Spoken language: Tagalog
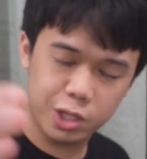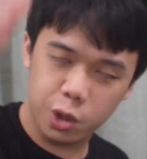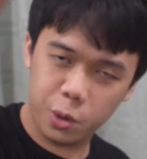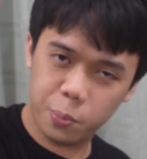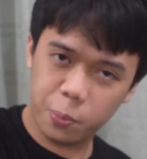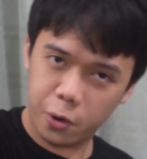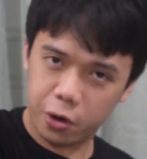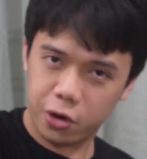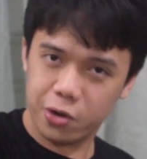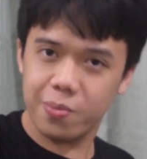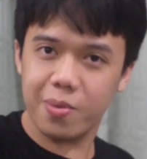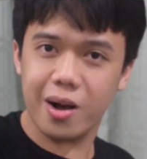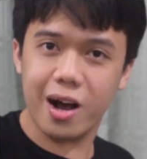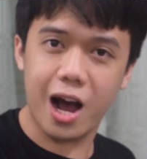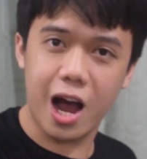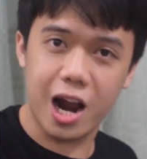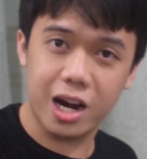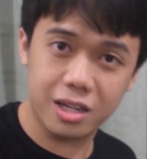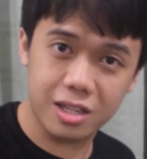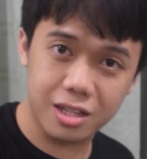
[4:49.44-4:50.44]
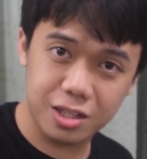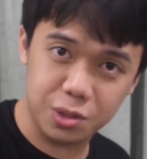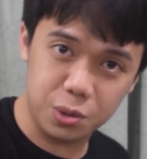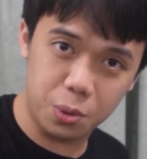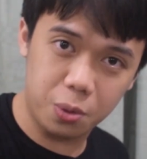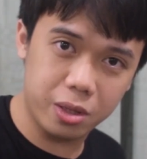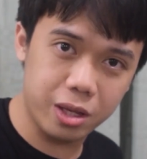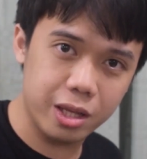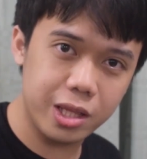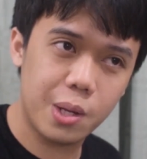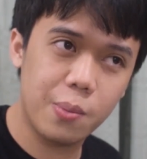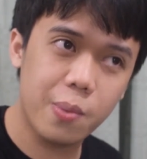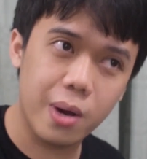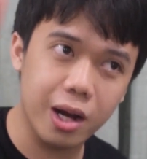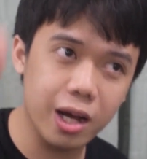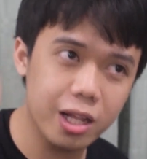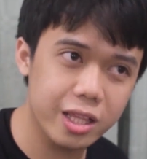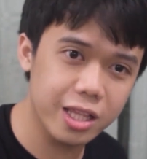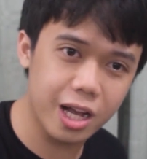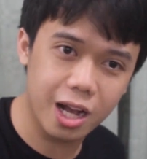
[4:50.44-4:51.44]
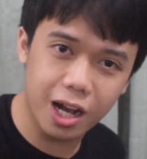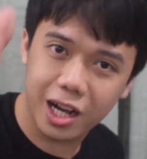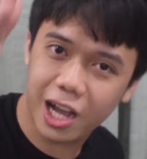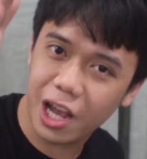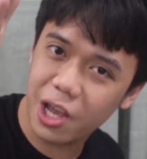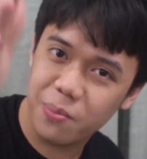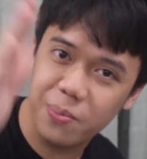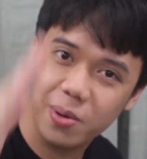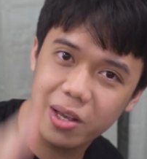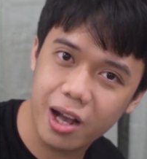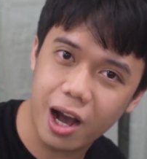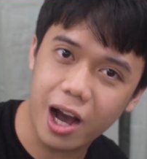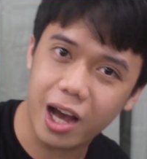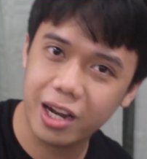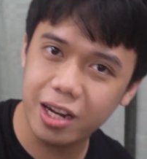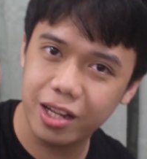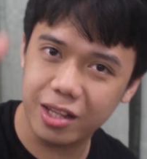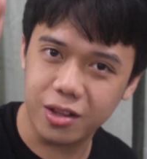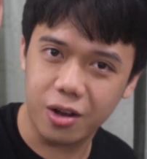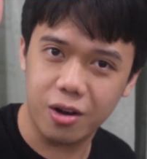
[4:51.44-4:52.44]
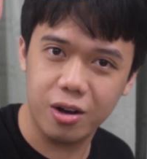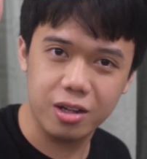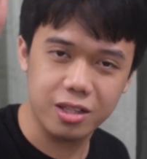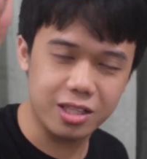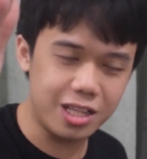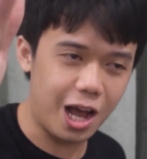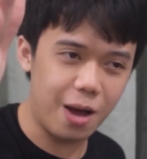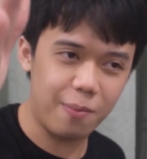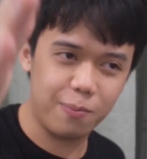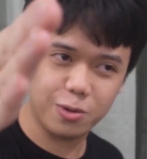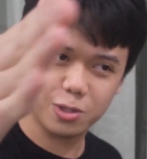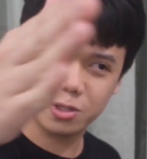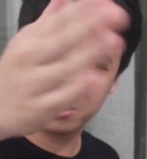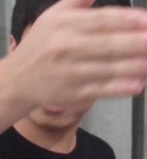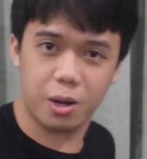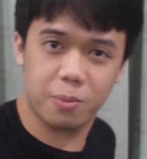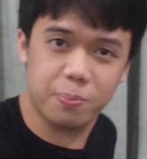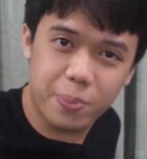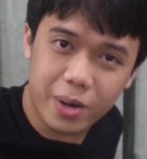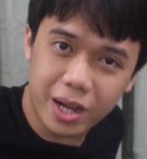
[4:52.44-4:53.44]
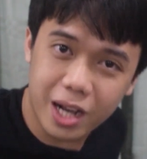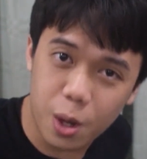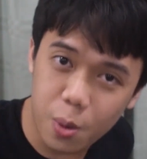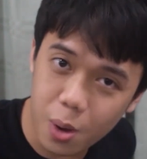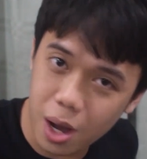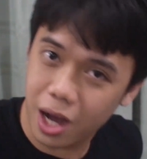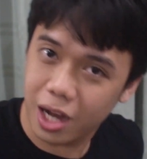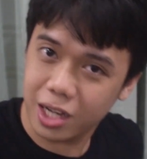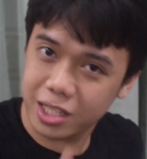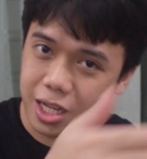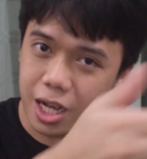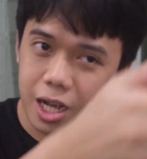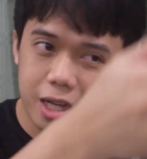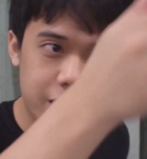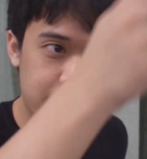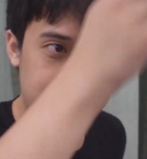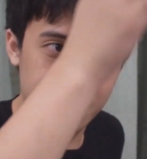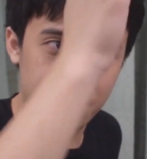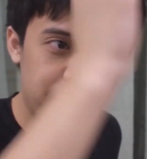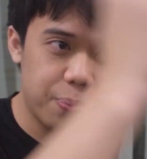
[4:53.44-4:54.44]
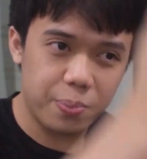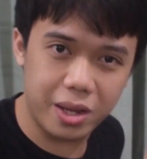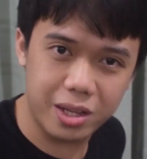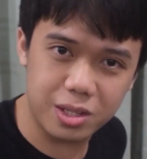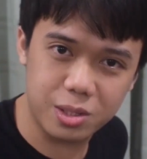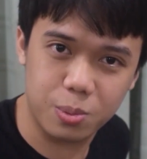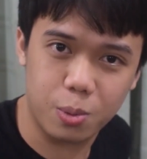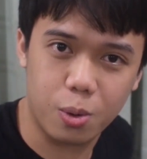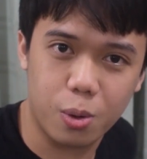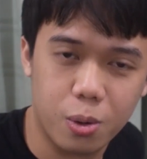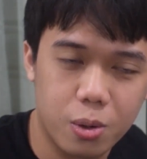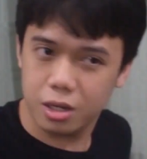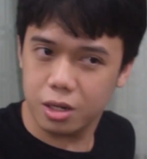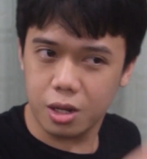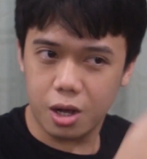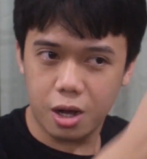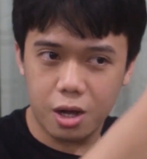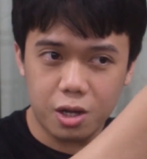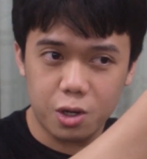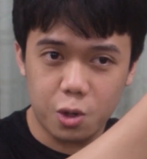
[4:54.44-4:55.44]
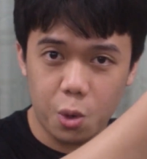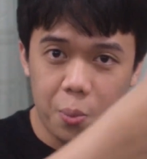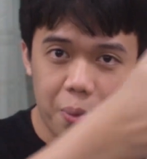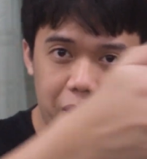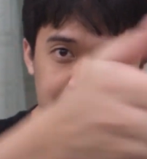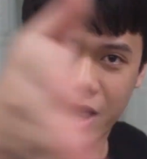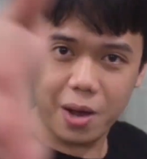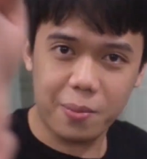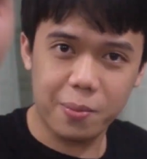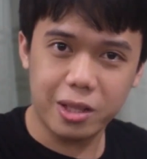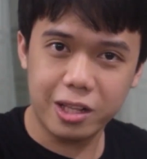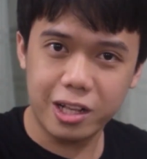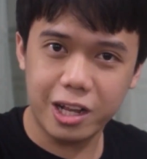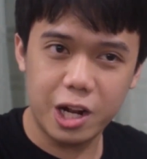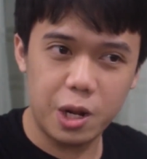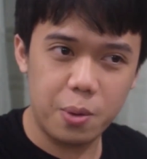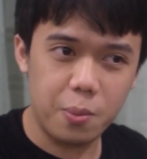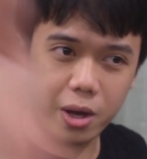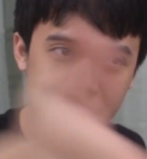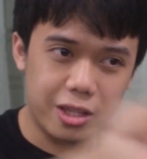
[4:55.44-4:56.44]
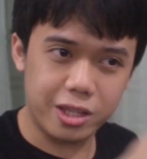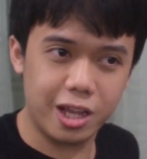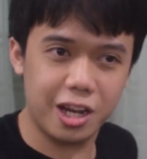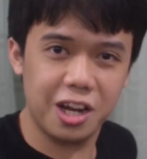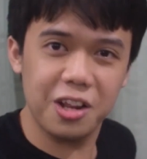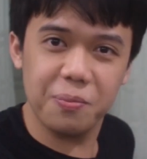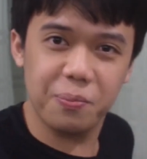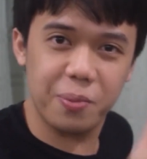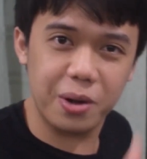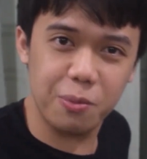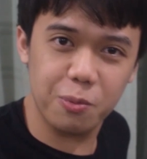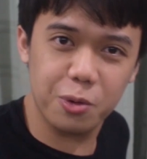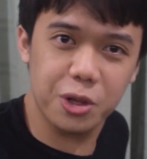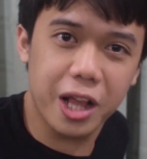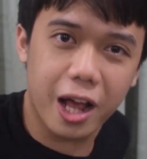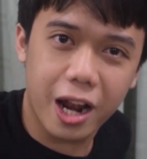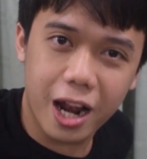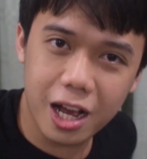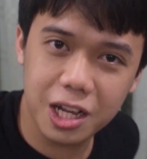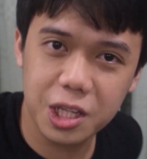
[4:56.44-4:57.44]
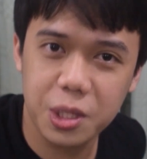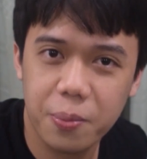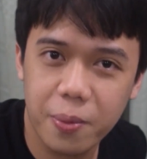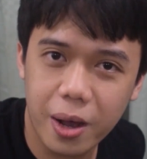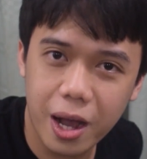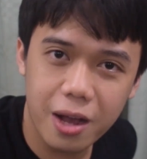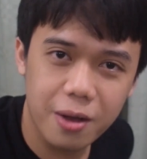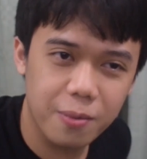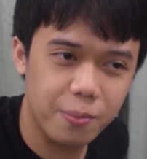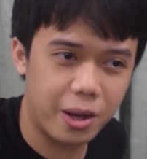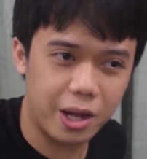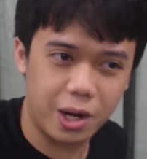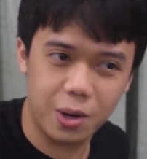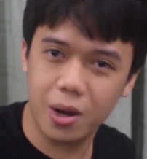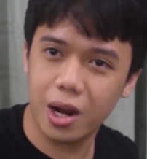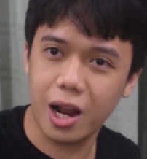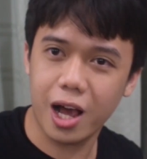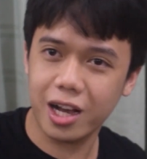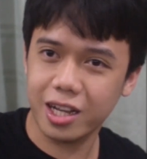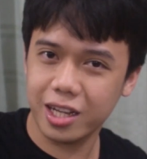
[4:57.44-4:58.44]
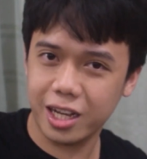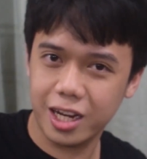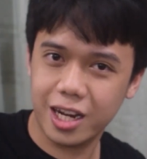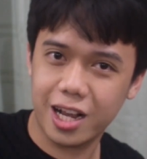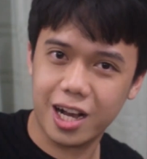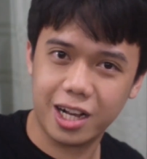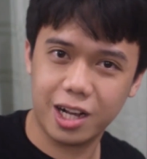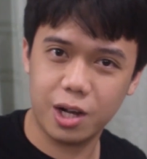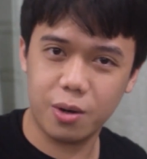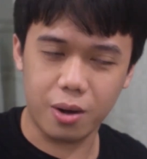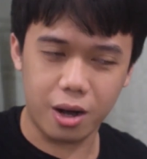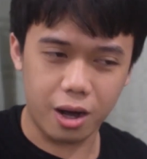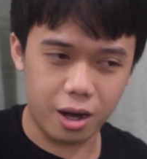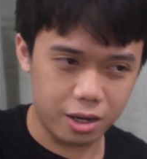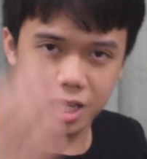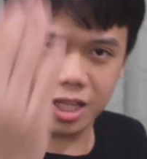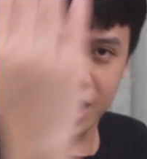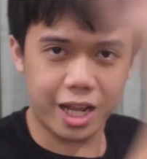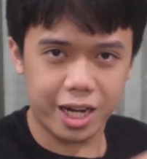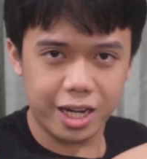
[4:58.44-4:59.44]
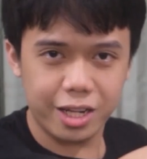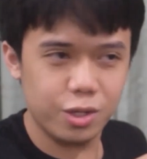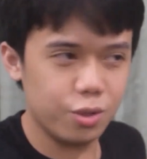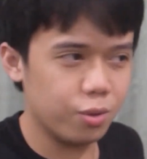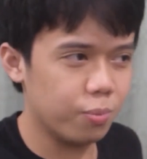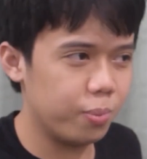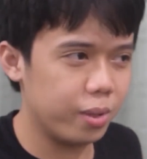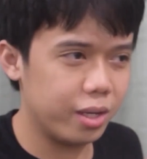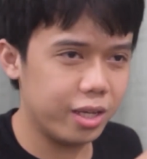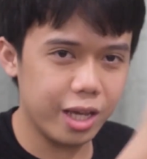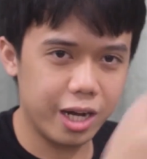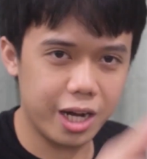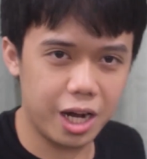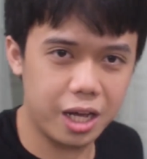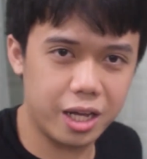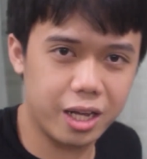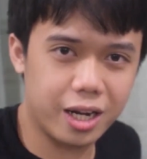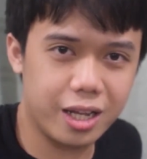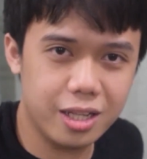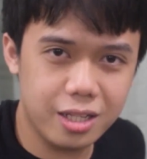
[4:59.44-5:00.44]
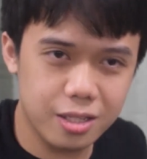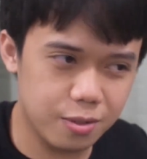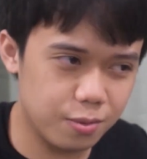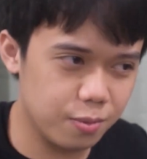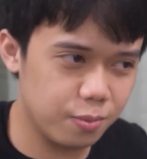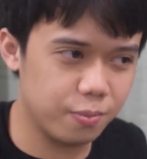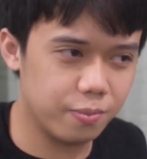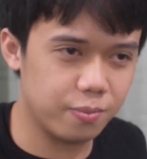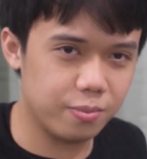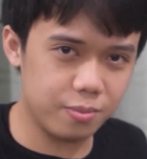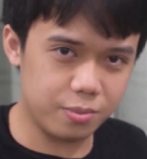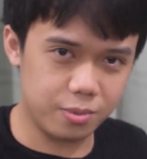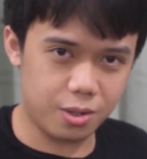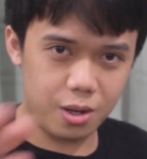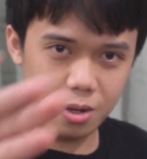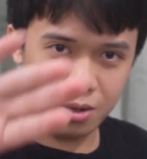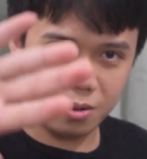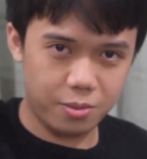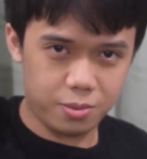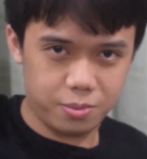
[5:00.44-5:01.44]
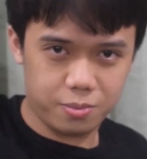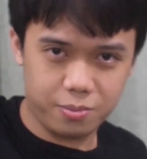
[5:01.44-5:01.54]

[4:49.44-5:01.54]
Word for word: Ito po yung mga arki student na magandang kaibiganin, no? Tapos pagpagawa ka sa kanya ng plates mo, no? Kumayaman ka naman, di ilibre mo na lang, di ba? Para wala kang ginagawa. Na rin yung bigyan ng grades. No?